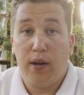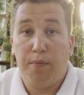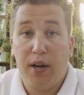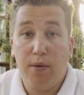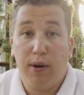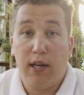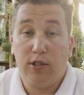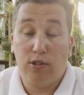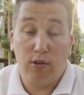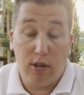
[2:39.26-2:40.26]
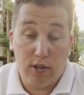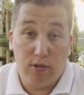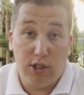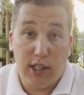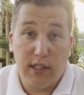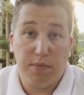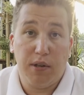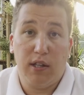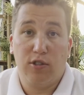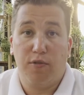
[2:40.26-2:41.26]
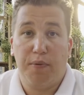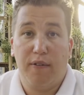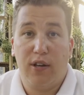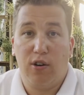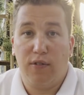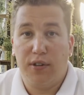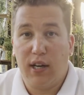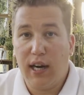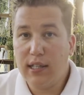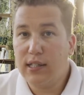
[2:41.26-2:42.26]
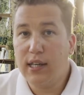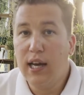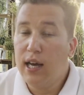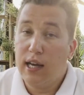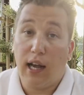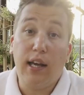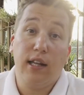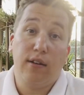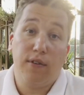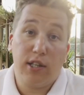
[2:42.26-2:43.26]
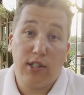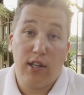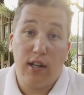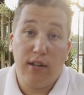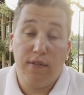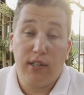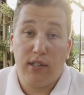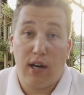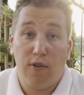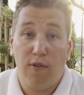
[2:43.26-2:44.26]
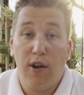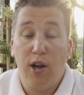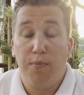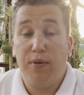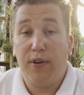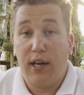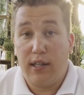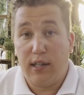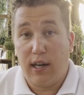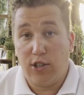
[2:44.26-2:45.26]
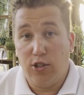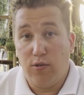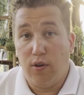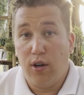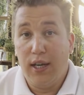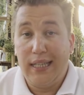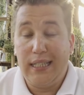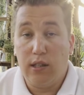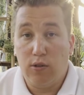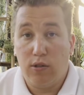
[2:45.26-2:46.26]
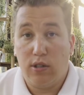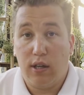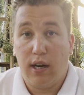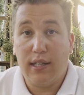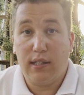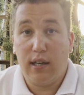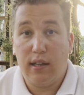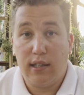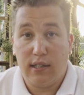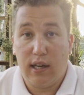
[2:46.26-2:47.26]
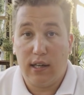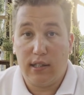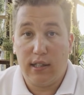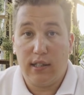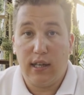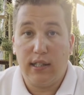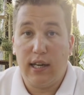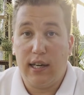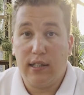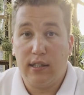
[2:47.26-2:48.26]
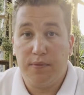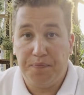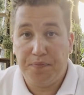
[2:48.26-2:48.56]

принимаются только с участием голосов привилегированных акций, какие-то важные для инвесторов. Бывает так, что делаются разные классы акций, исходя из